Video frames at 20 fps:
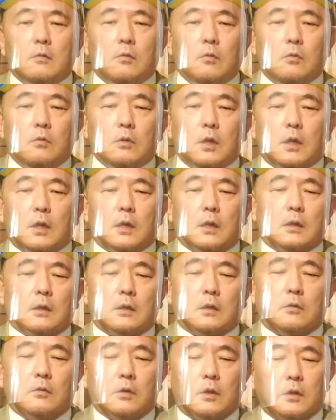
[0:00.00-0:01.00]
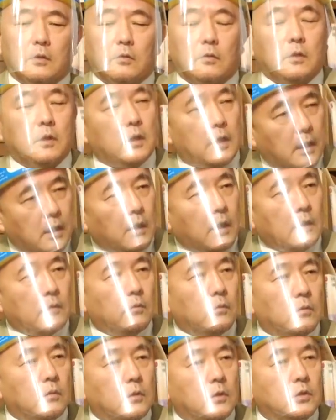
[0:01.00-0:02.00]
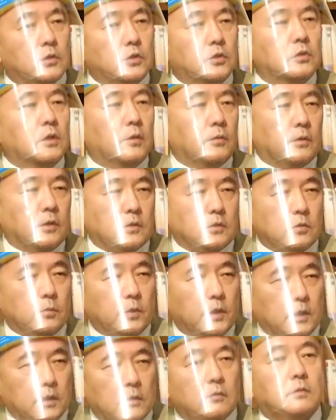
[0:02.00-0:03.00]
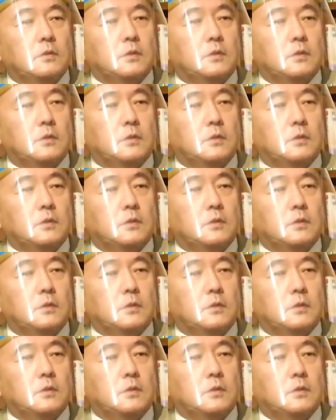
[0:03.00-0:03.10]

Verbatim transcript: コロナの影響でね、あのじゅうねん私どもやってる